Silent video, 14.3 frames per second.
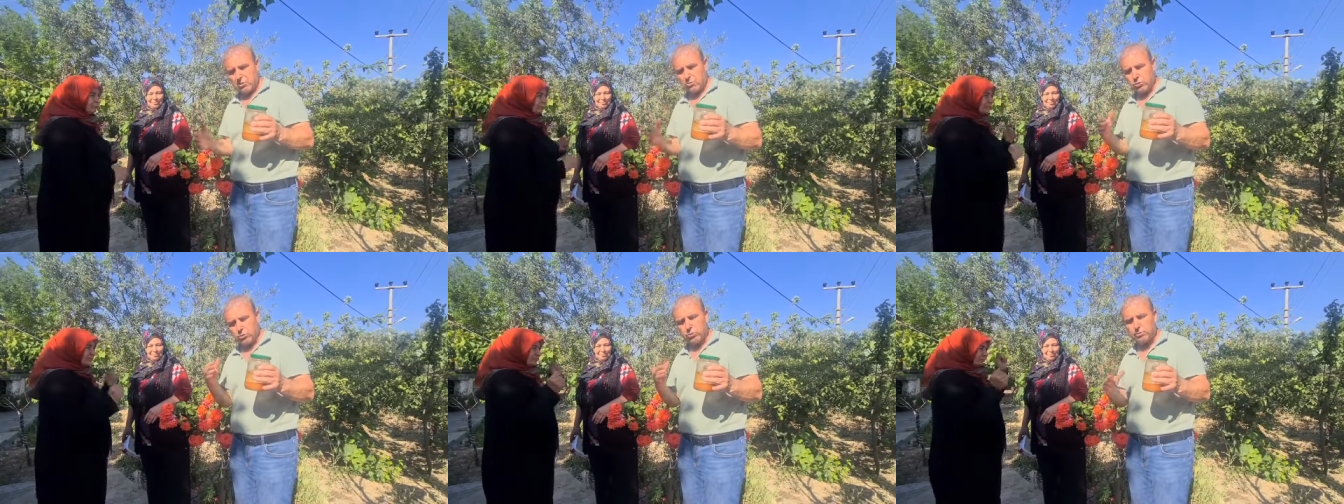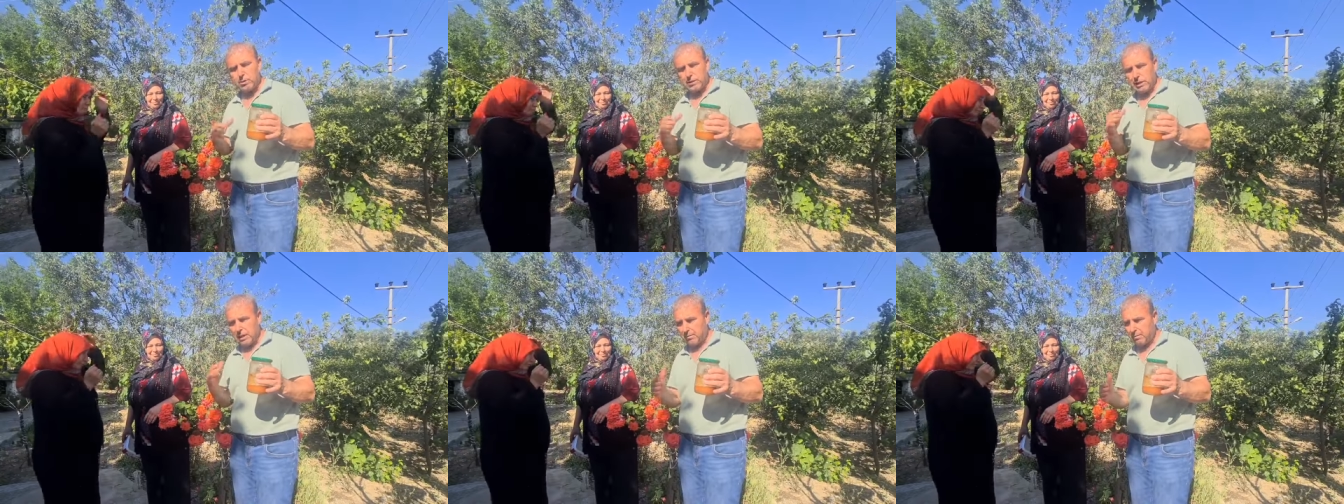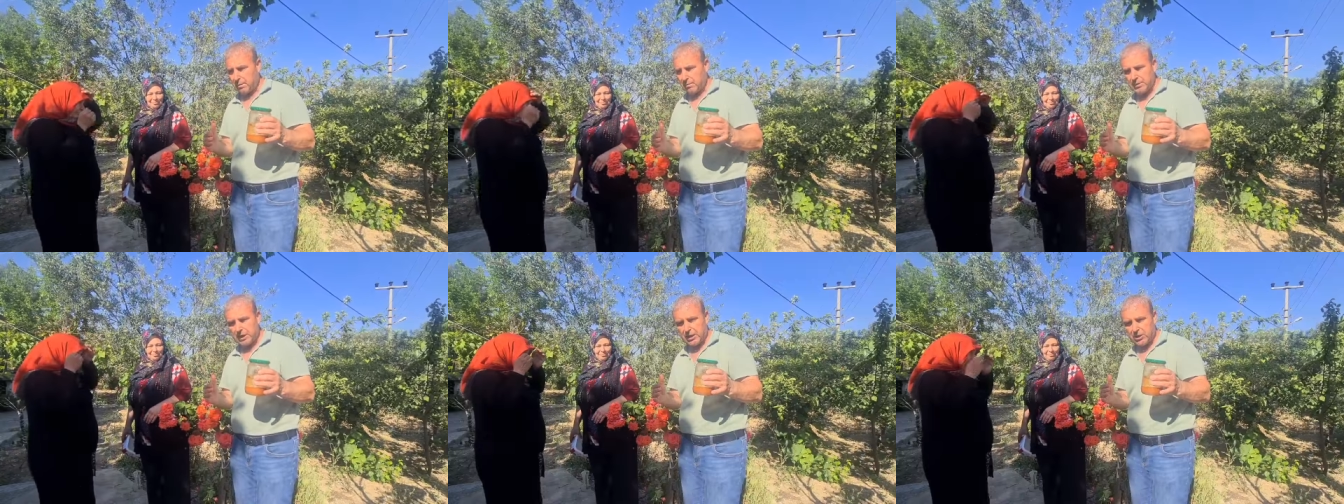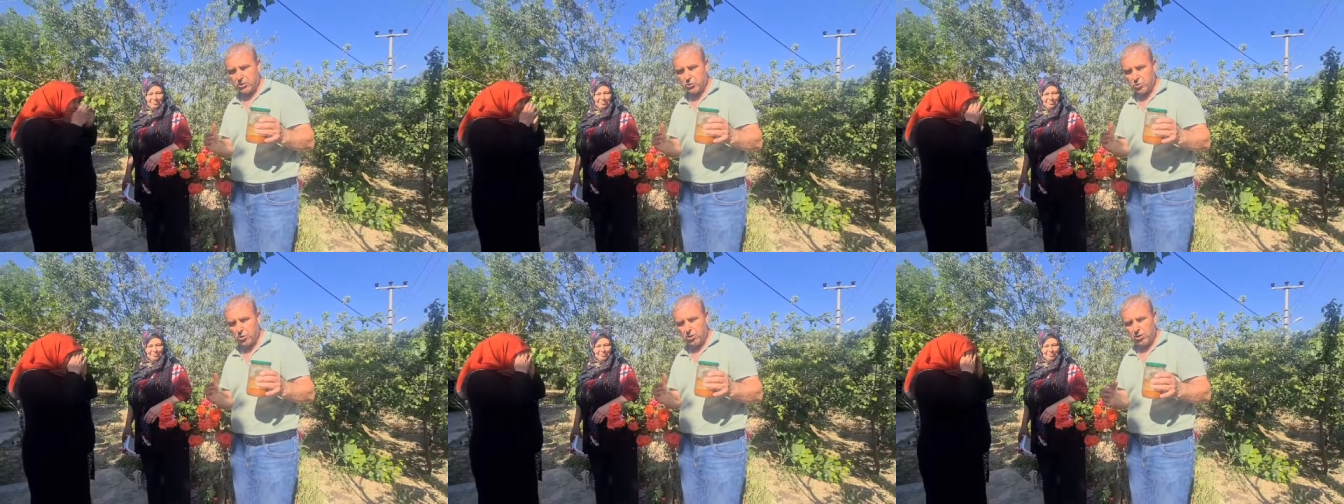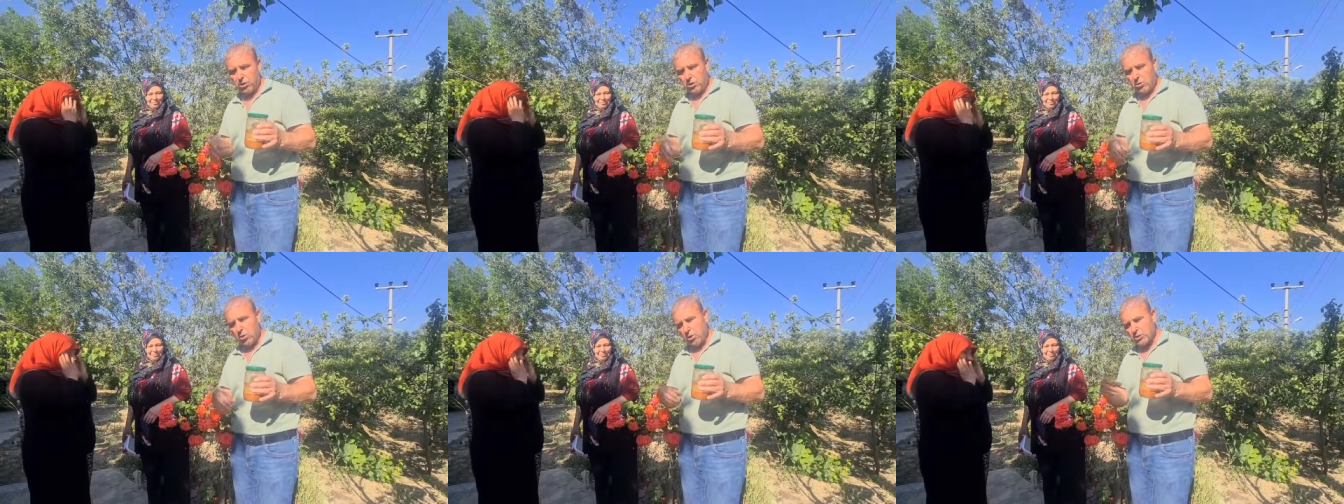Bu durumda ne yapmamız gerekiyor?
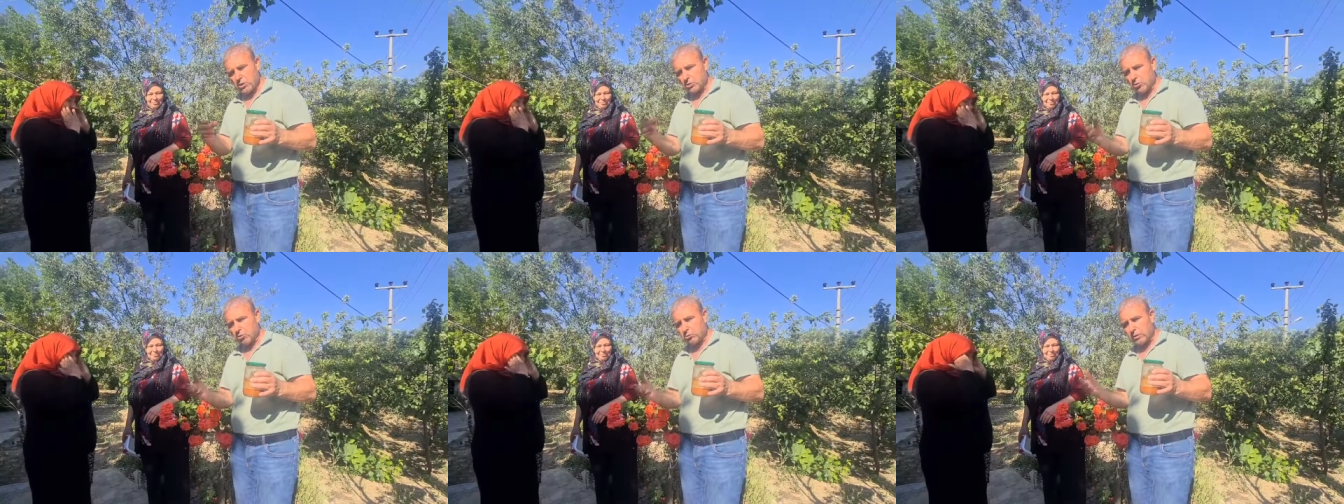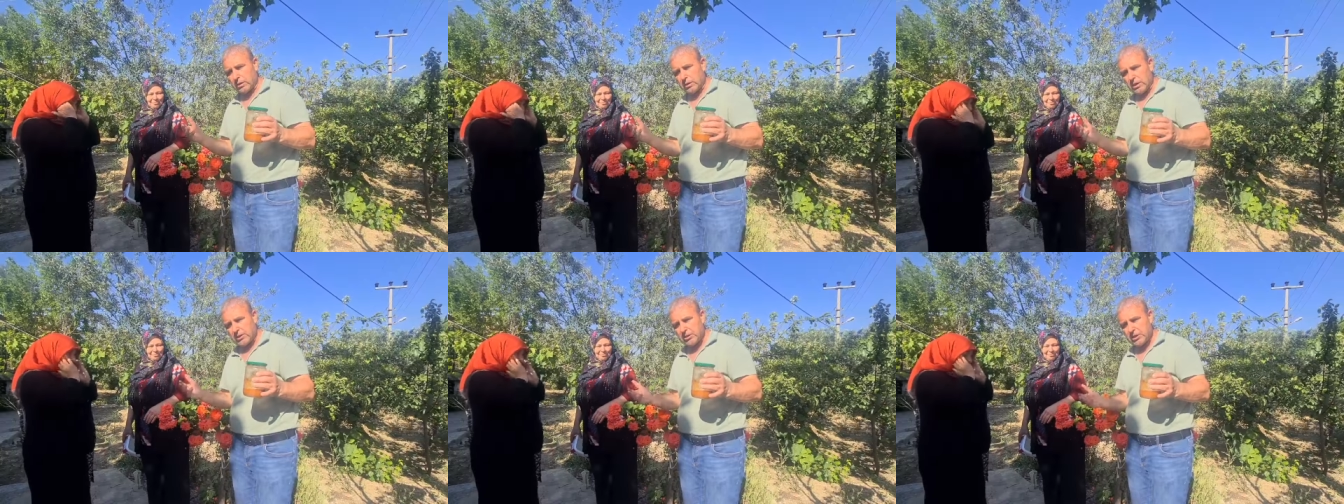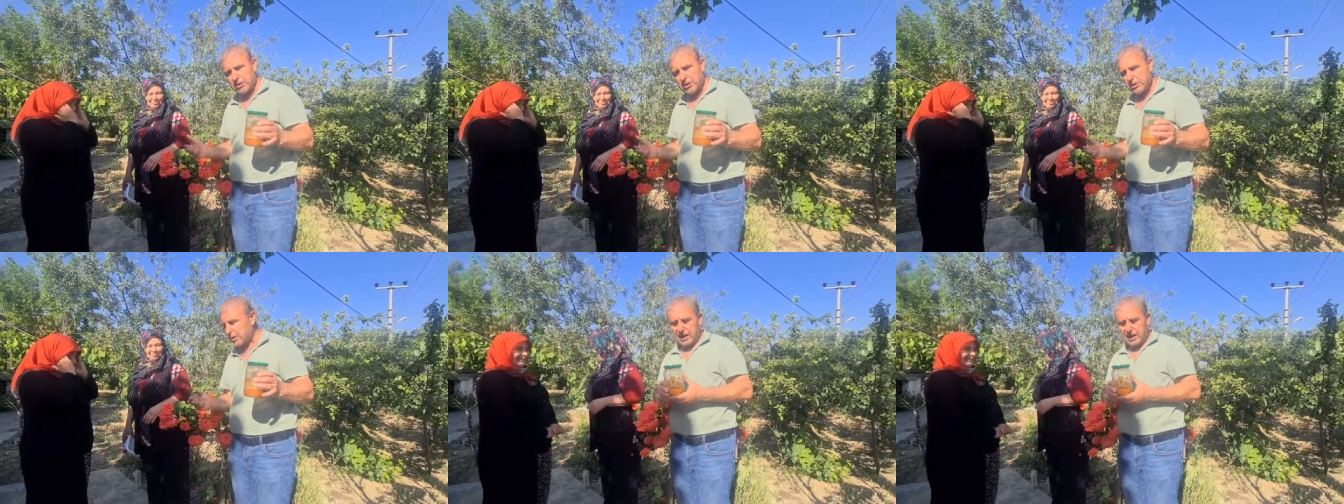Önce doktora danışacağız.